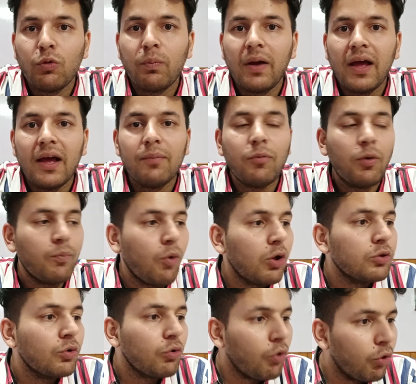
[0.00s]
हो पाया है मैं
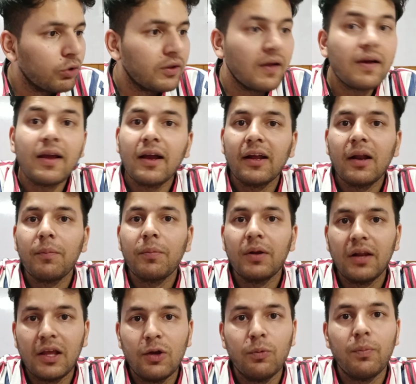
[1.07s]
बहुत दुख होता है कि अगर आपका
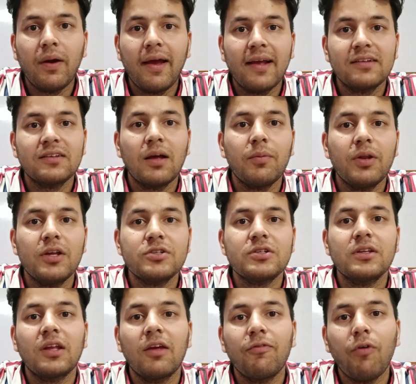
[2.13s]
नहीं हो पाया
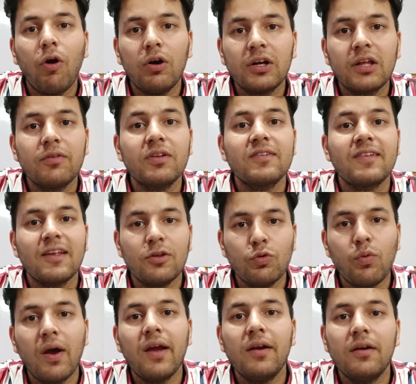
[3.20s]
एग्जामिनेशन के फॉल्ट की वजह से
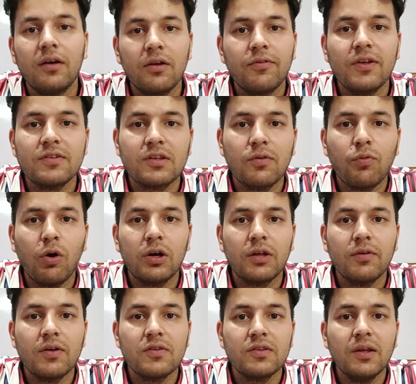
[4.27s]
यू आई इंटरफेस की फॉल्ट
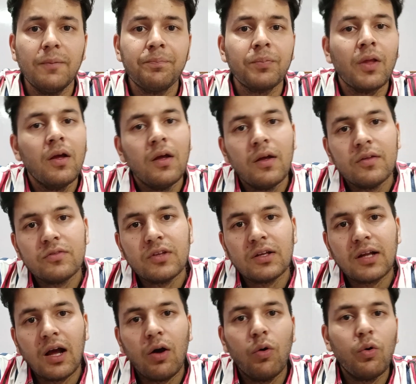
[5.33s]
की वजह से
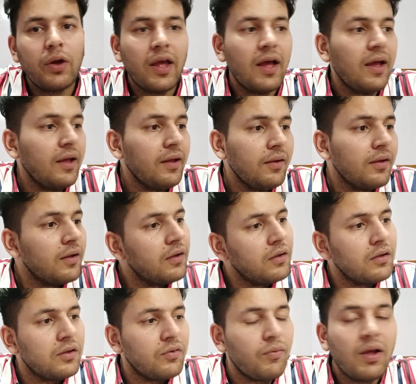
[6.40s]
जिनका हो गया है
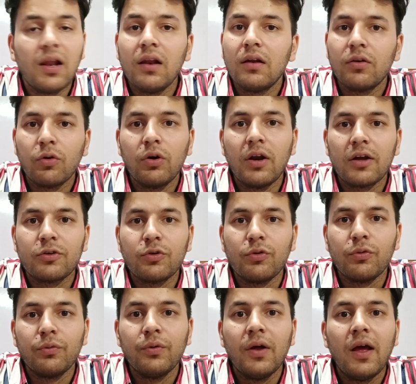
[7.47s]
वेल गुड लक टू
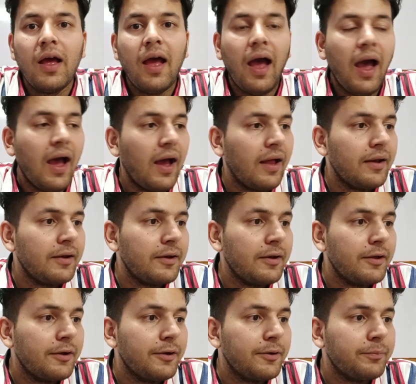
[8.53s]
यू एंड
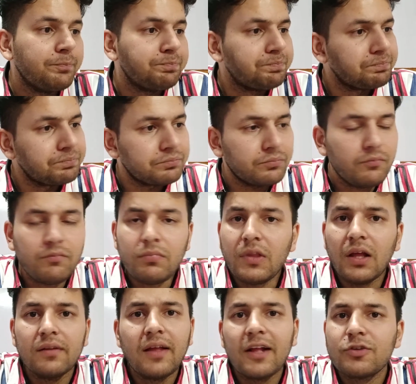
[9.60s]

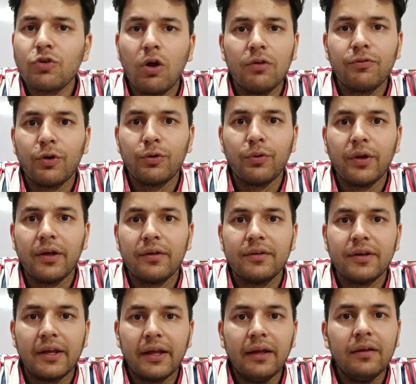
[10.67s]
दैट्स ऑल फॉर टुडे
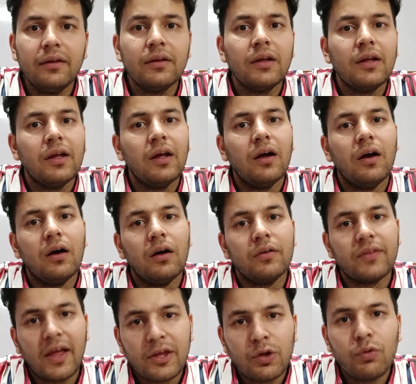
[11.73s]
ठीक है
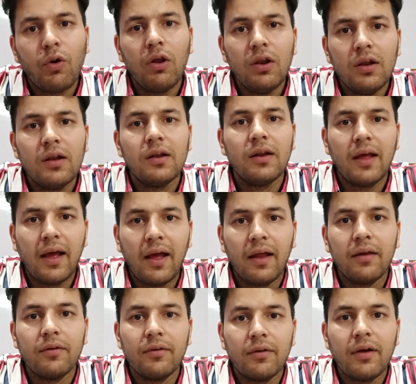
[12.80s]
थैंक यू ऑल
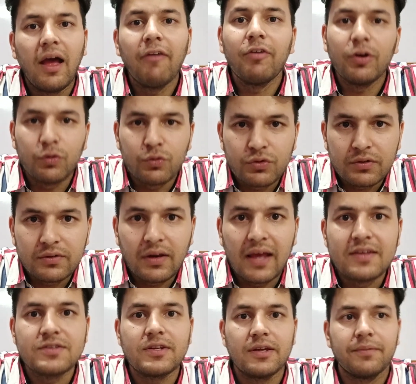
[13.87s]
एंड हैव अ
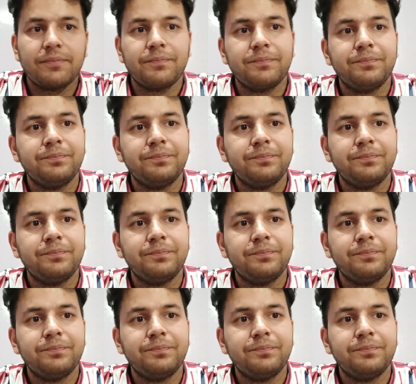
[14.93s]
नाइस डे